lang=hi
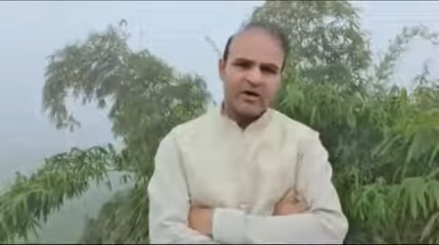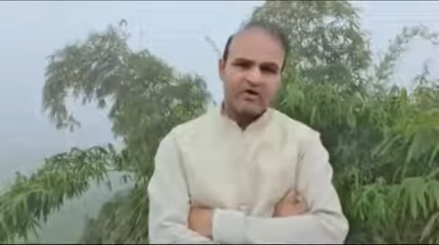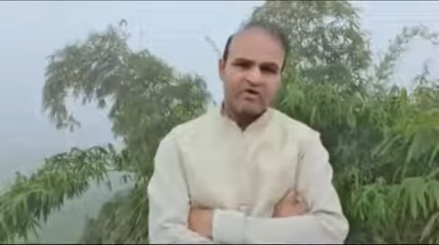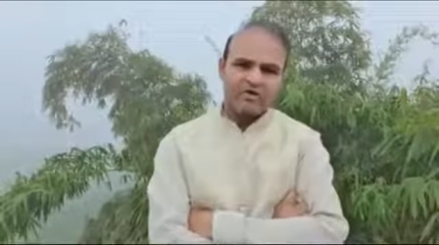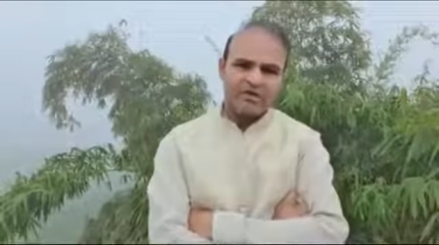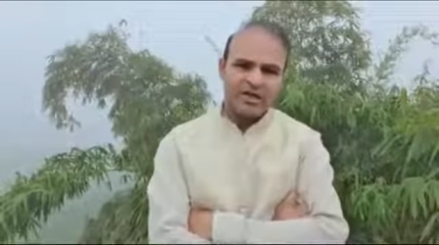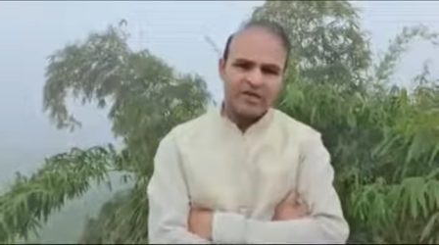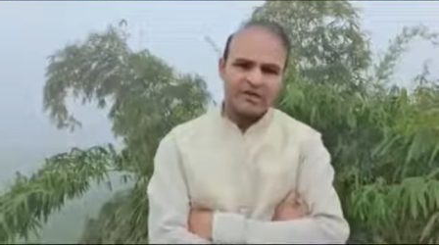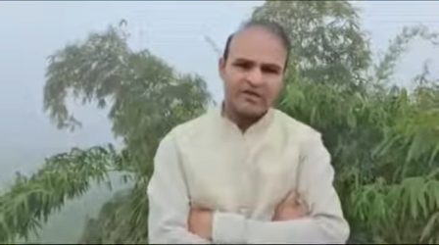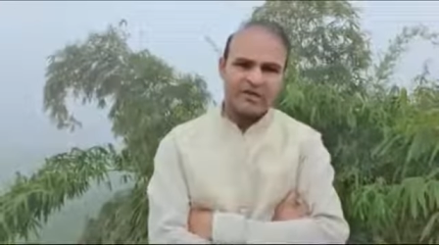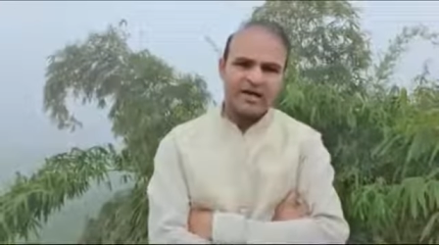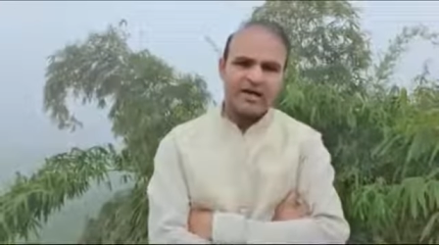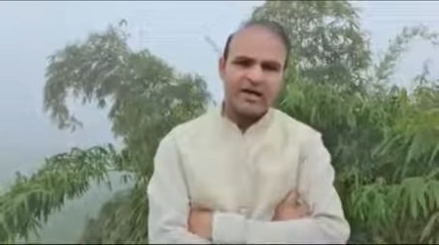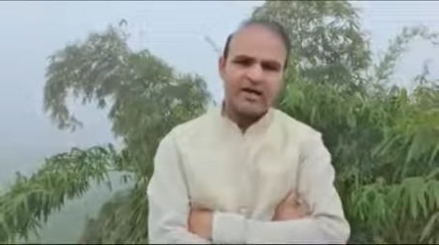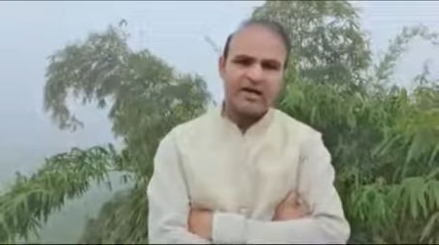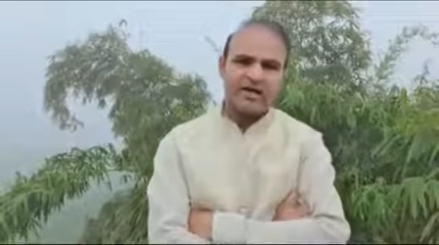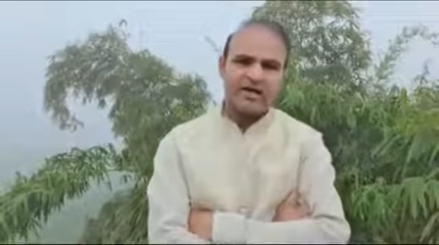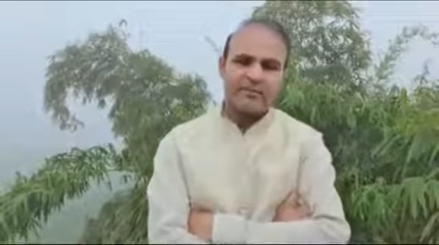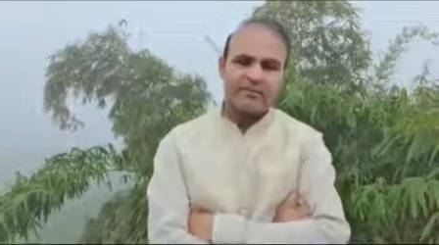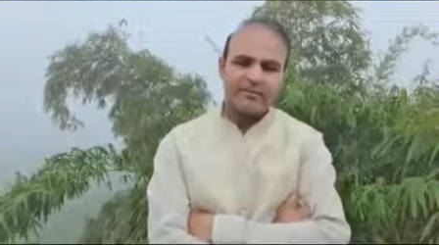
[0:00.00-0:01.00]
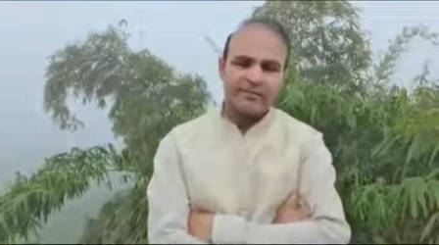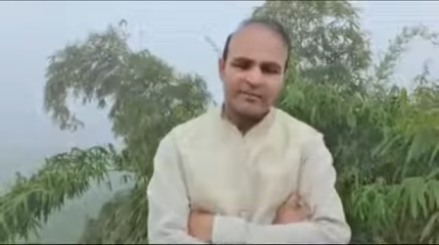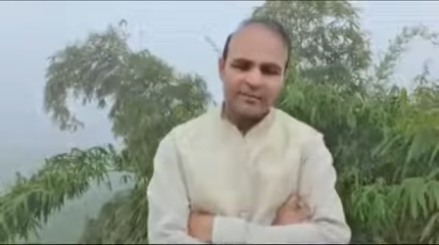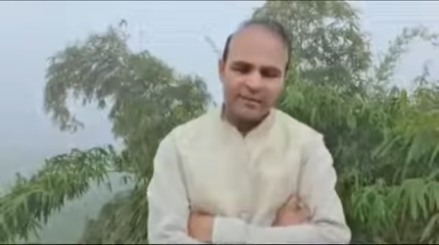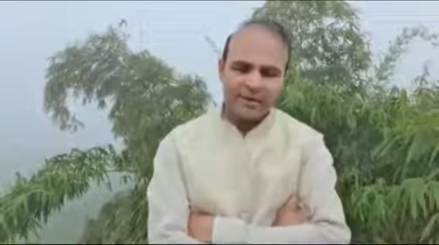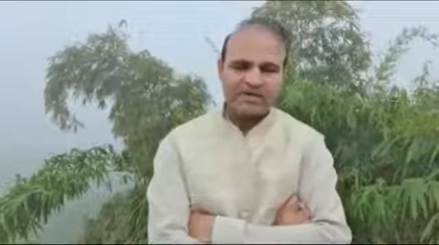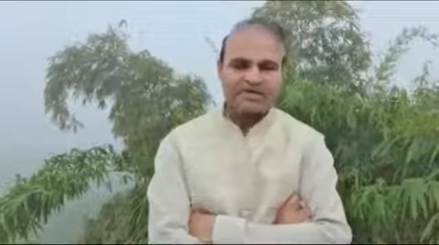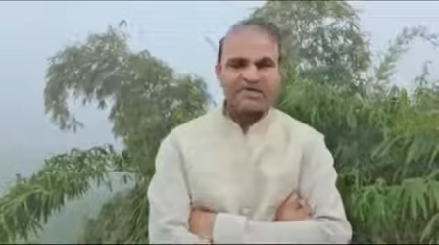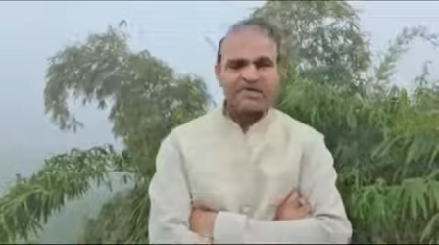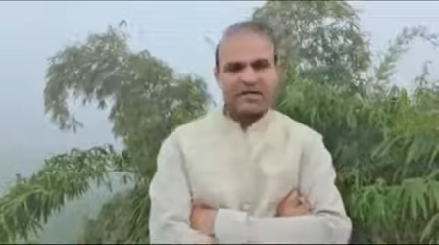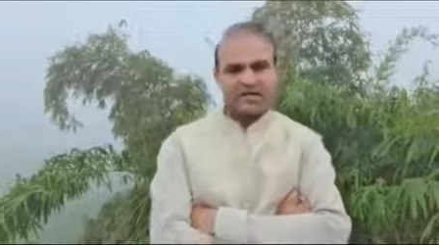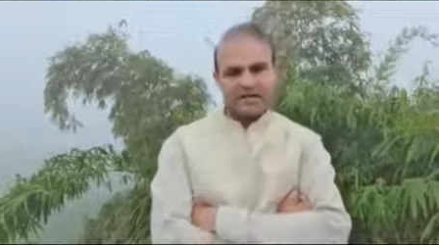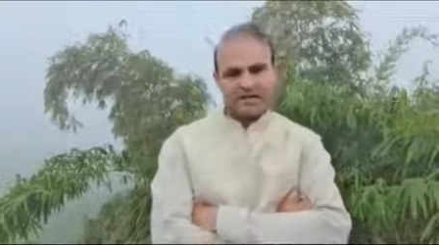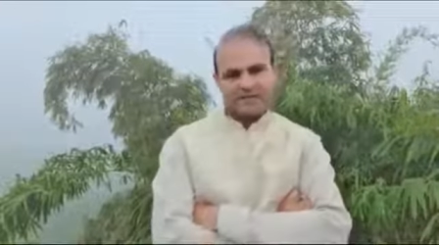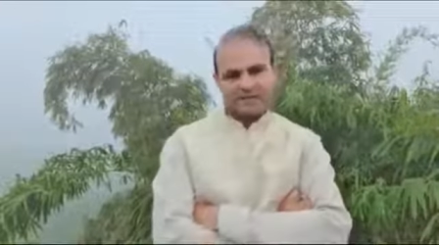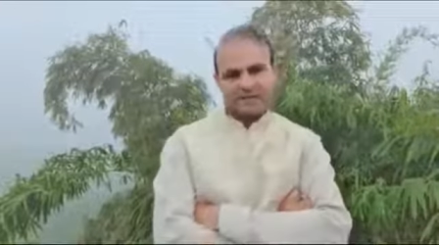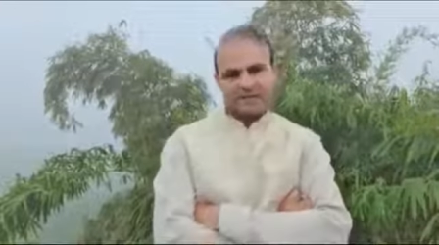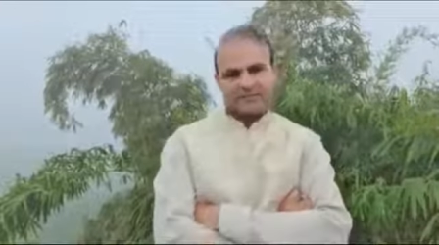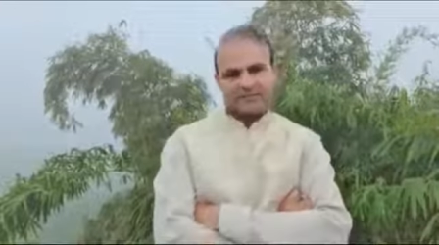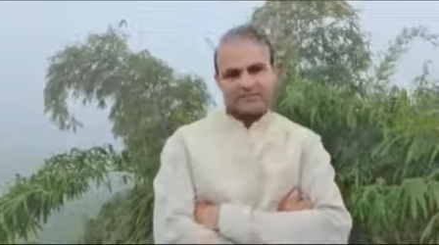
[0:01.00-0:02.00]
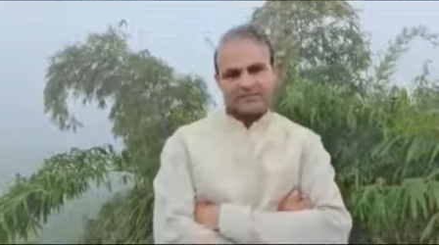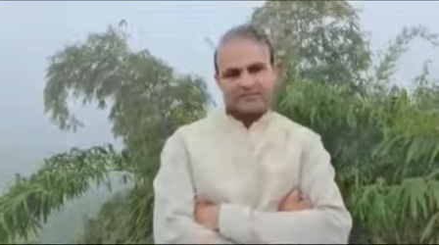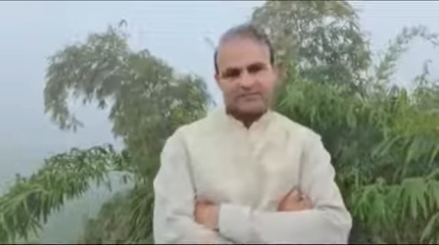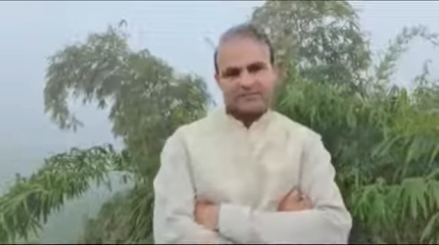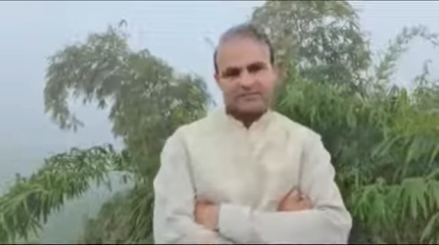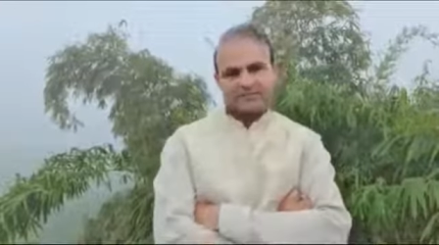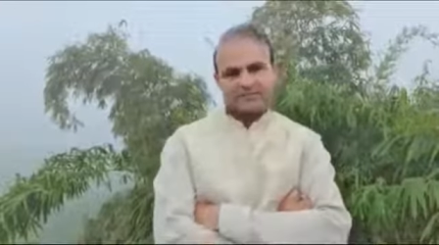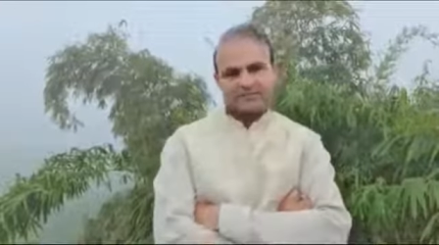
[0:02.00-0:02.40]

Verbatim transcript: और जनता पछता रही है